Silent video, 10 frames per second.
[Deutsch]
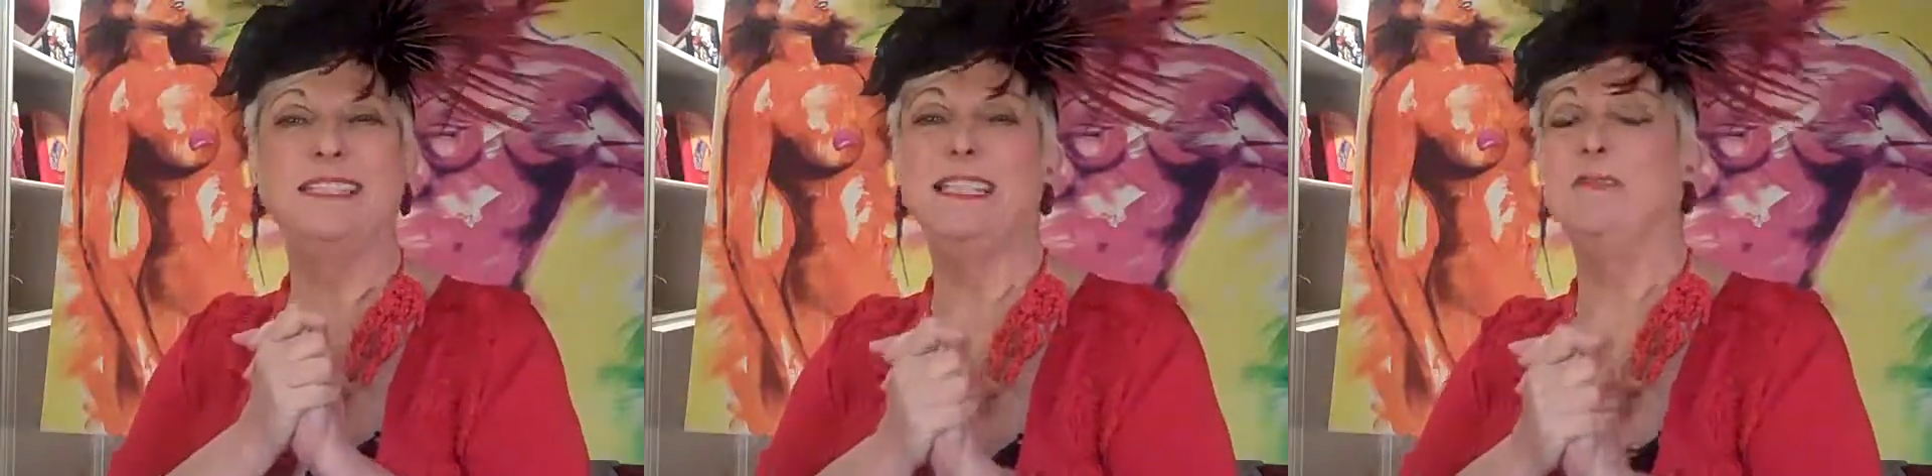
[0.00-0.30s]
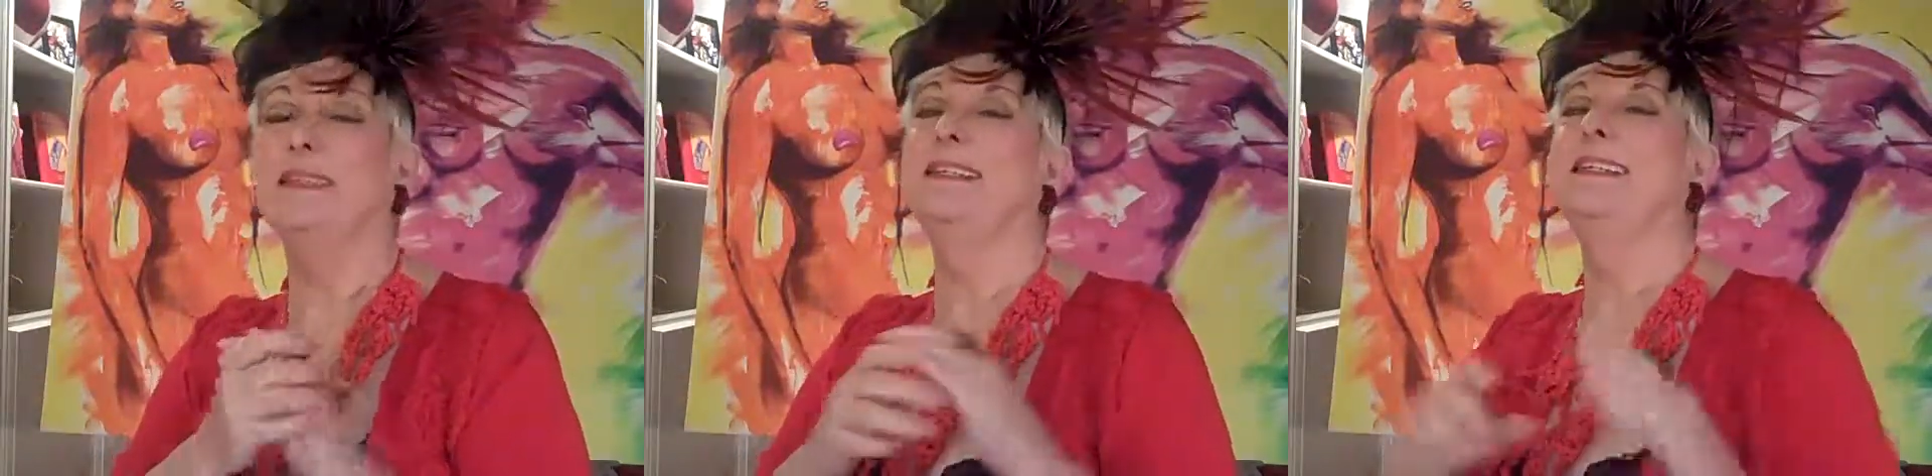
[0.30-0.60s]

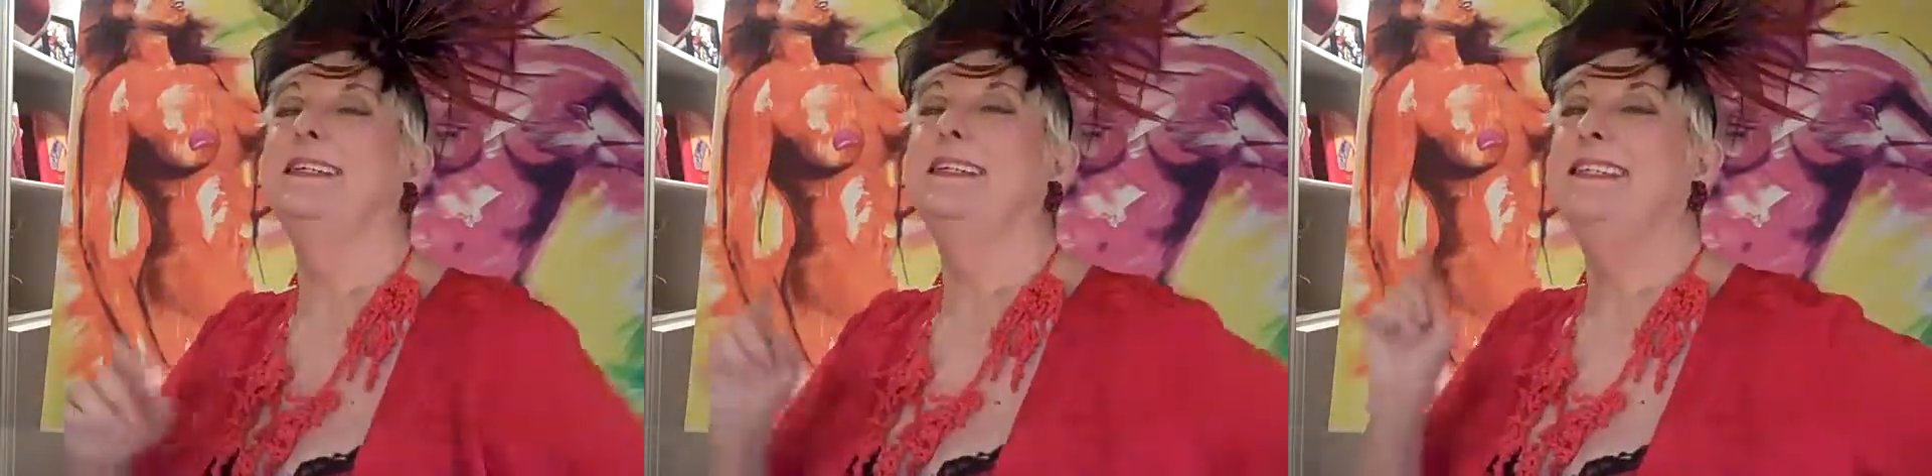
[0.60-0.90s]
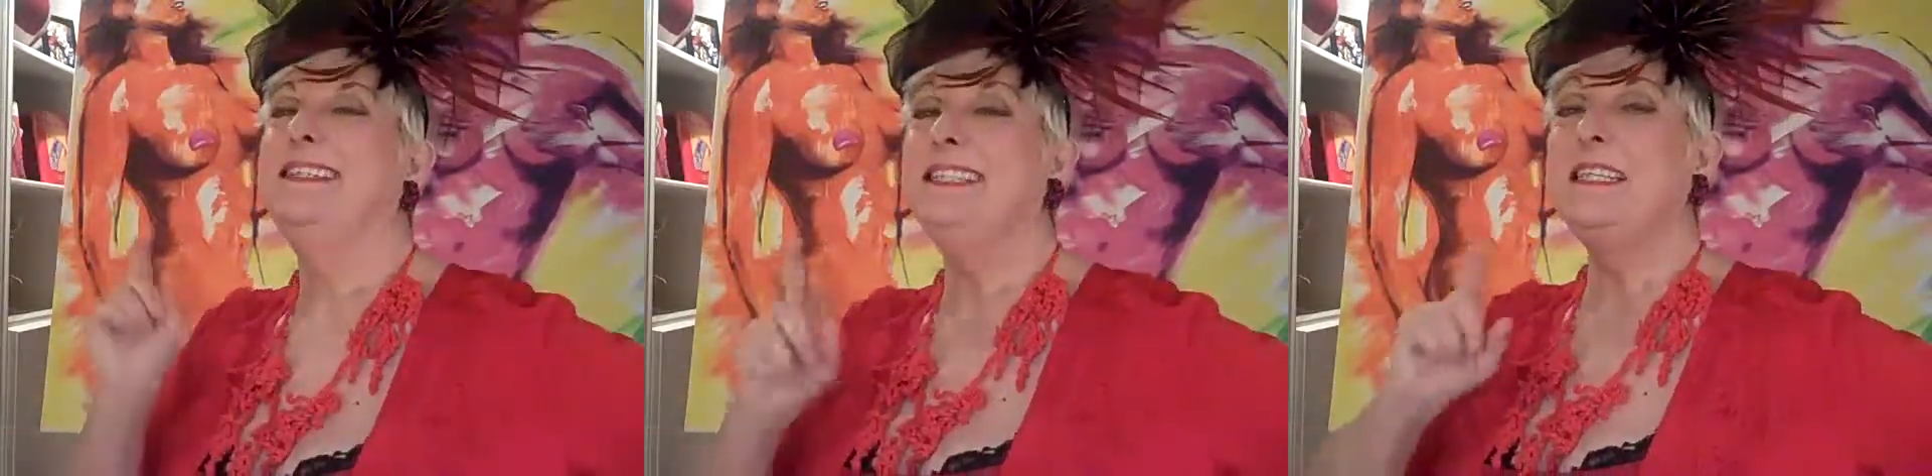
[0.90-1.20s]
Thema
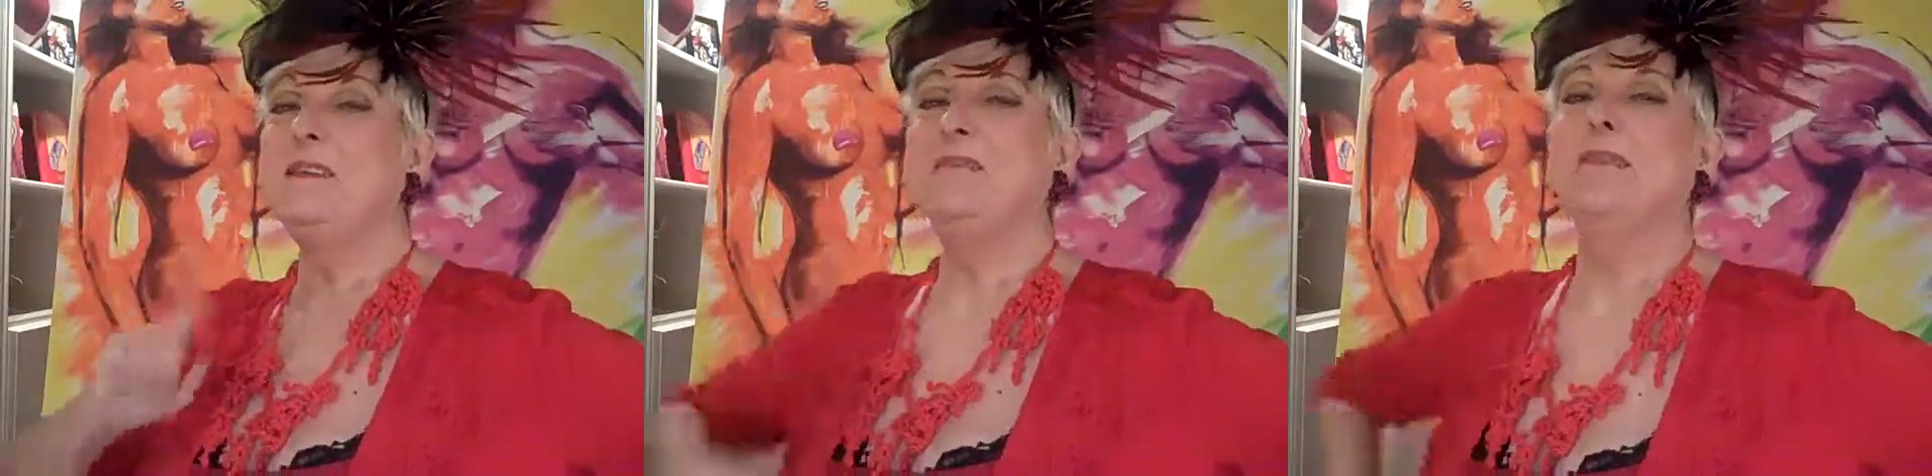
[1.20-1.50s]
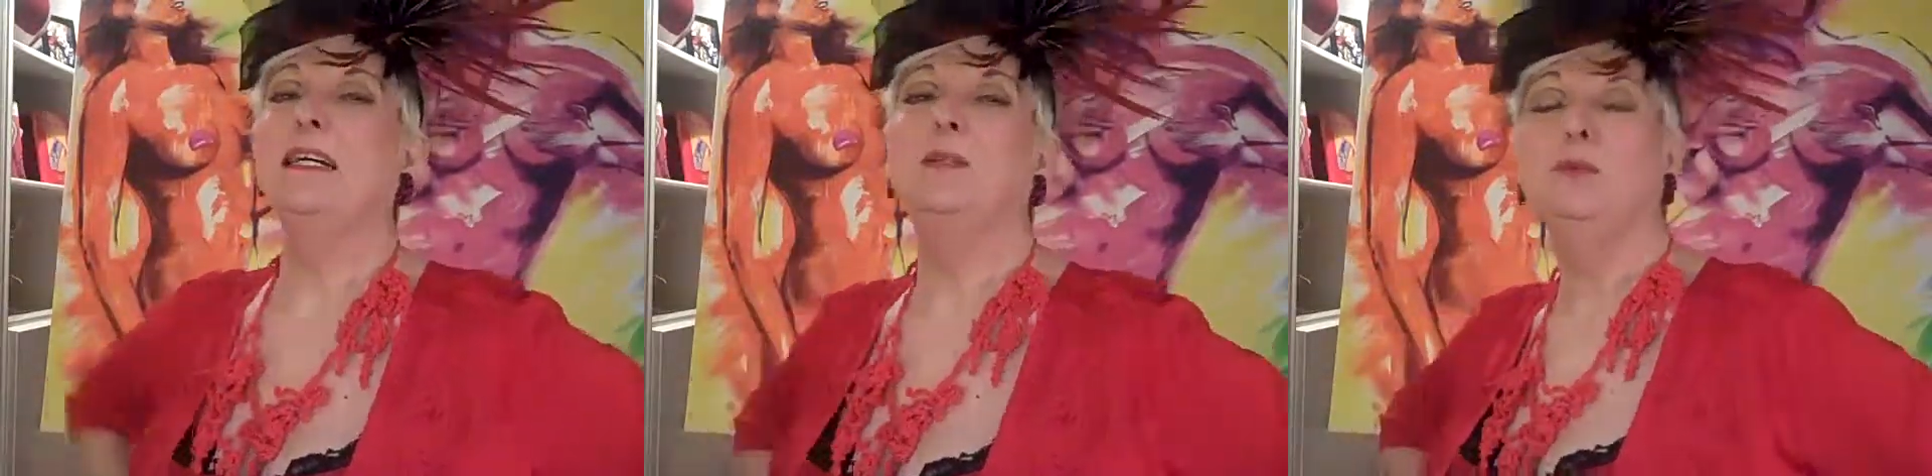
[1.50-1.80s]
Nie
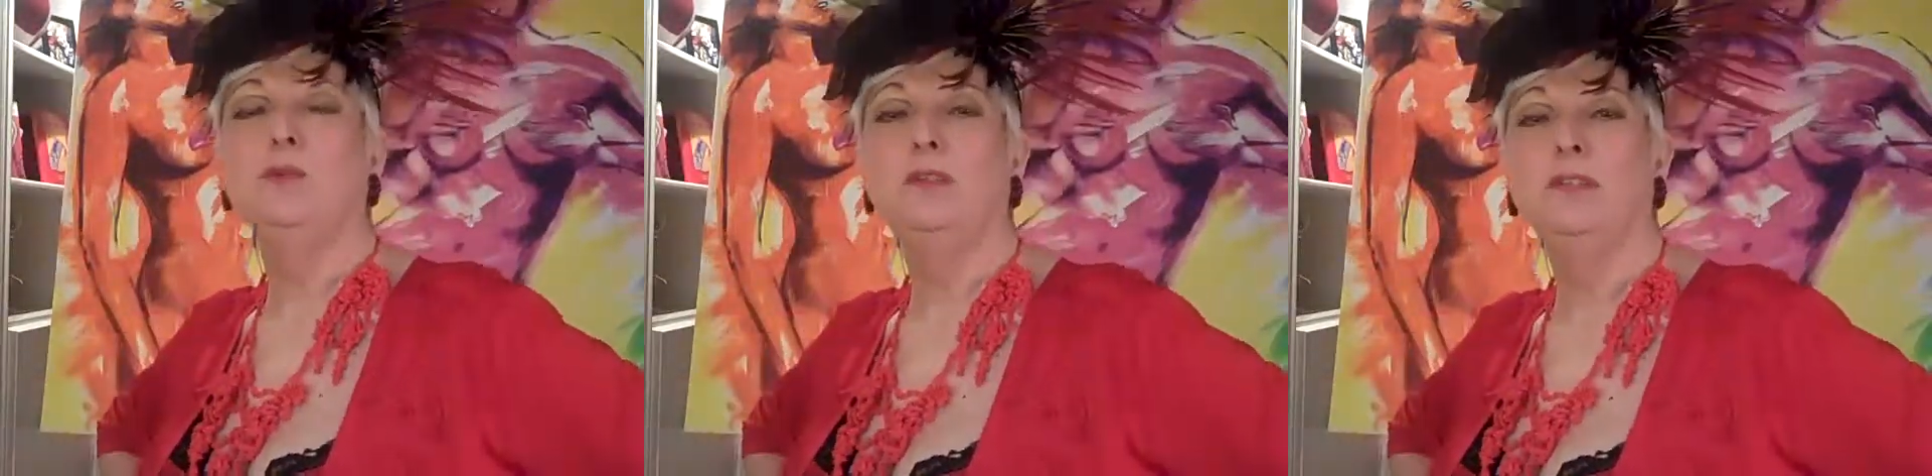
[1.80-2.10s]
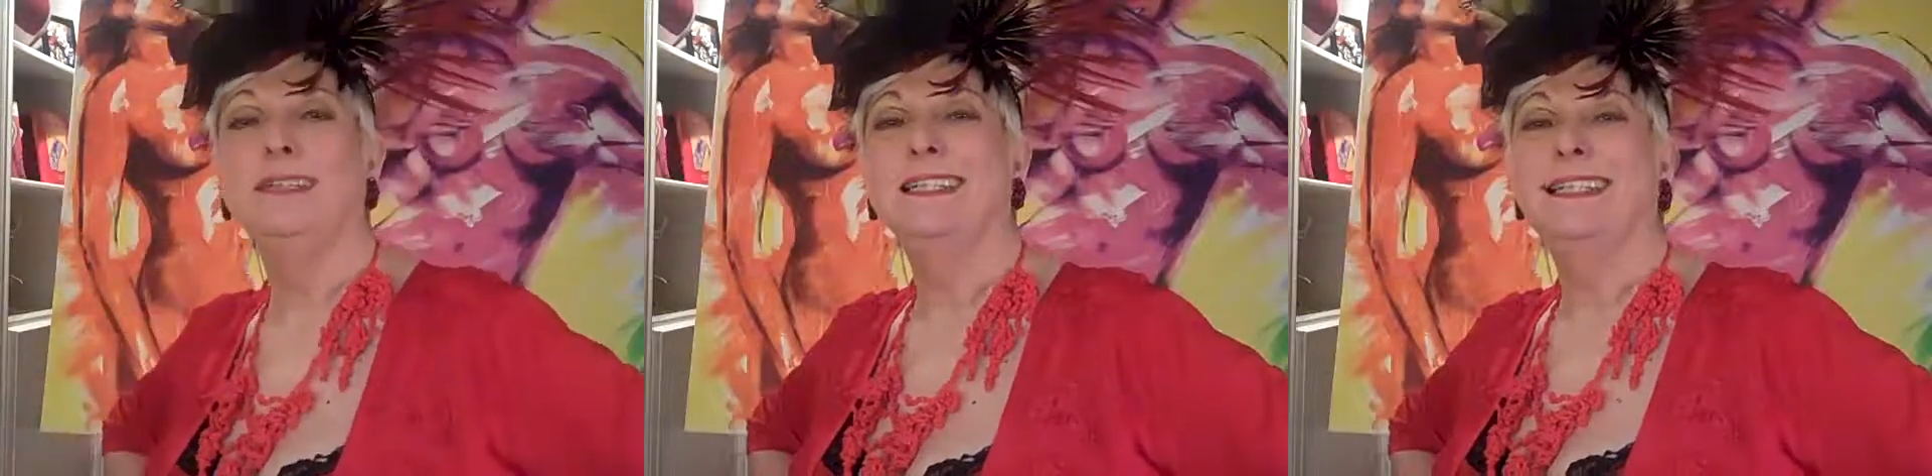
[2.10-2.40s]
mehr
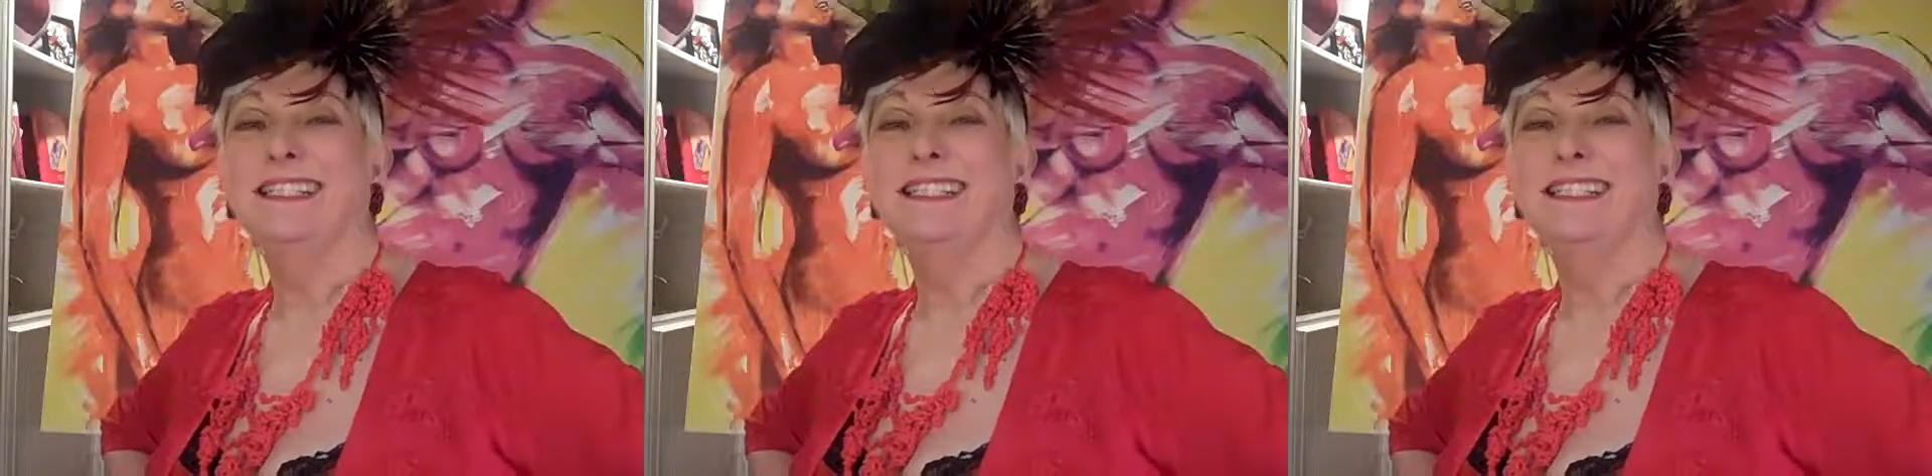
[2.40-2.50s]
Lügen,